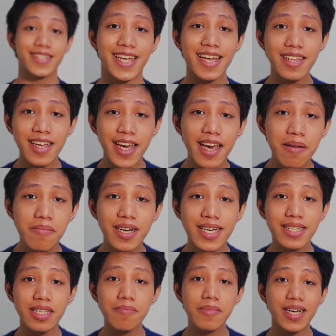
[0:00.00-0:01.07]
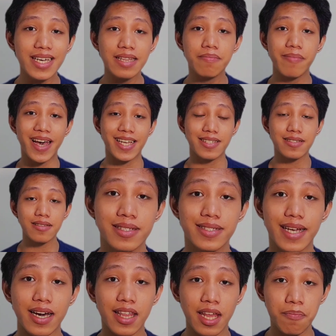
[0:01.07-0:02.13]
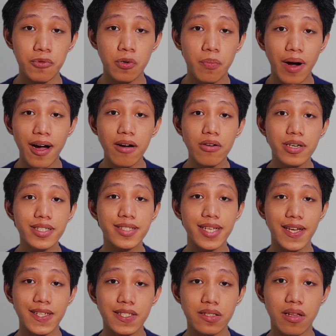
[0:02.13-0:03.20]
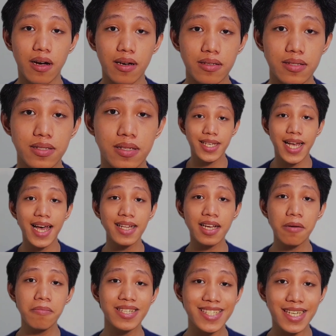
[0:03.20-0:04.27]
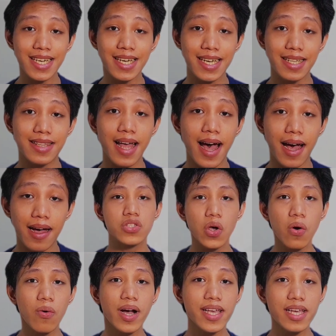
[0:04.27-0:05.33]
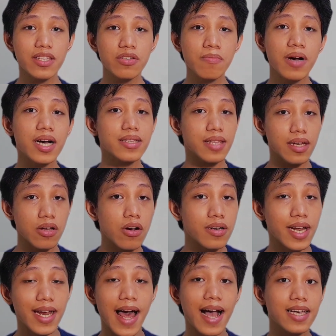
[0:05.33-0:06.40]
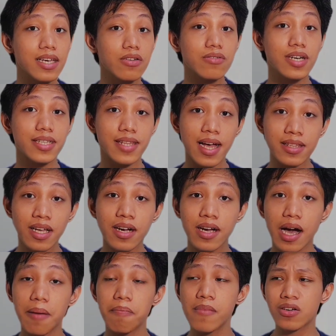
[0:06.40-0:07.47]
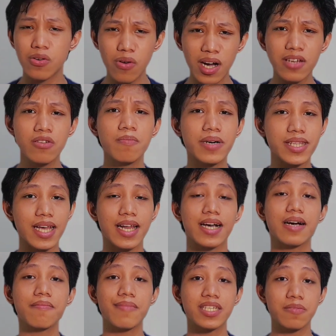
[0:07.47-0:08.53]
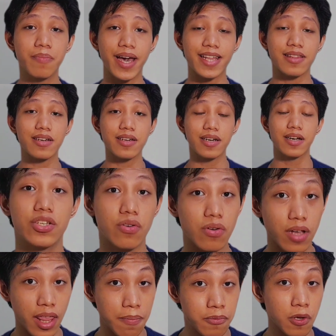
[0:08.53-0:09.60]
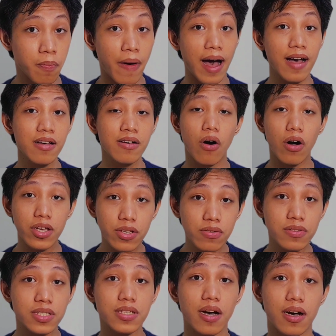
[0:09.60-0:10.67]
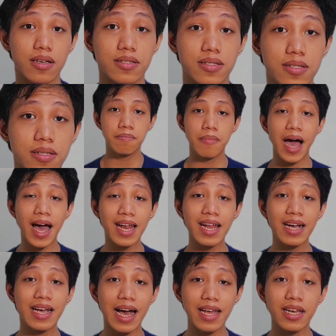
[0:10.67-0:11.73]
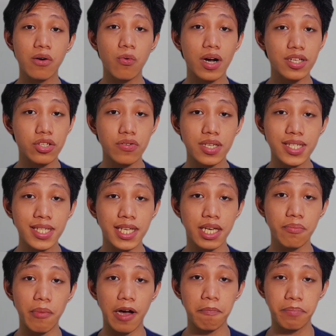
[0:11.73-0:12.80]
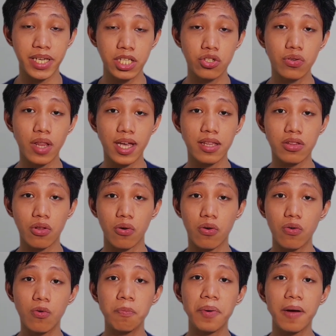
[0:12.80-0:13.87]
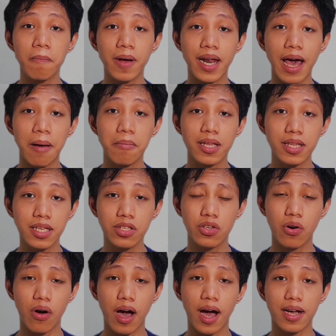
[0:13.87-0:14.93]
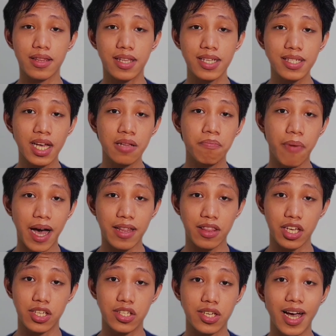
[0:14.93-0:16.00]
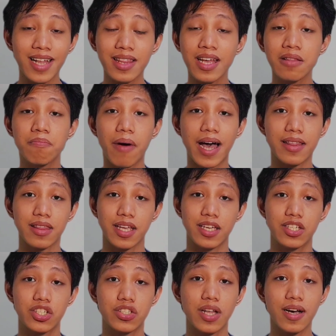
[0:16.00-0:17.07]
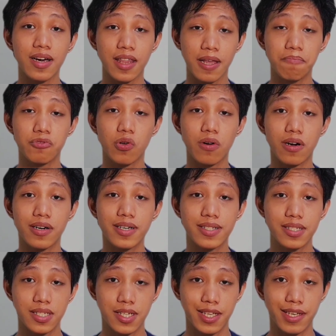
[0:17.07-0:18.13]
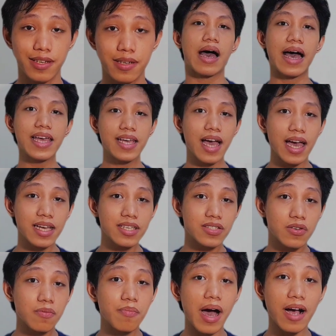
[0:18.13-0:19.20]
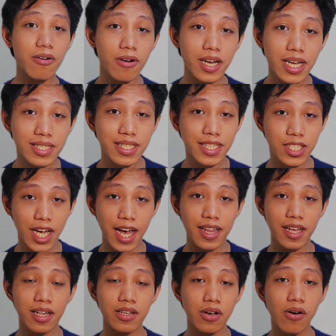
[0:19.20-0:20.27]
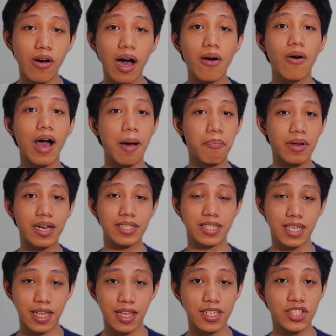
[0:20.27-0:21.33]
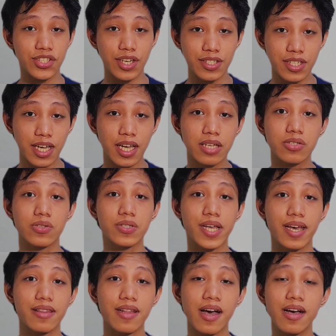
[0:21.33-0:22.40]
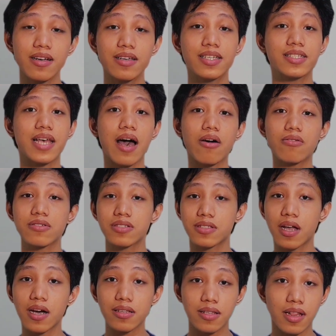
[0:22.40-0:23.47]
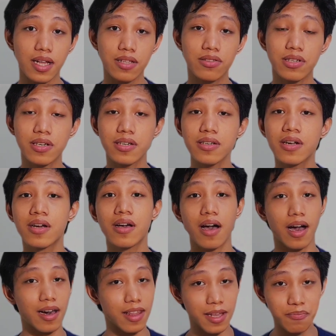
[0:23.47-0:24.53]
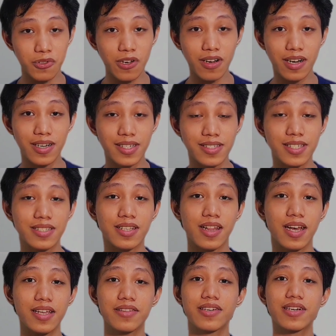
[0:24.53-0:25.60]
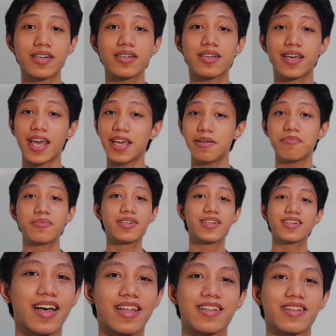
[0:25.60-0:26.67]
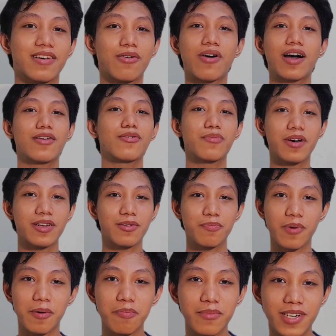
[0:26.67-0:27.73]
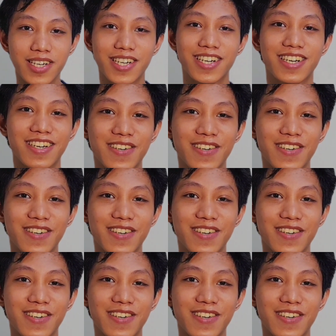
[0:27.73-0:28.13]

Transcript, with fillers: Saan kaya maganda mag-invest? Sa crypto ba or sa stocks? Saan ka mas kikita? So, ayan yung mga tanong na lagi kong natatanggap kung ano ba talagang mas better, yung crypto ba o yung stocks. Mahalaga na wag nyong skip ang video na ito upang malaman ninyo ang disadvantage at advantage ng cryptocurrency. Hi guys! Kung bago ka lang sa channel ko, ako nga pala si Christian J. Azucena, isa akong stock trader, uh, cryptocurrency trader, gamer, at kung ano-ano pa pang mer.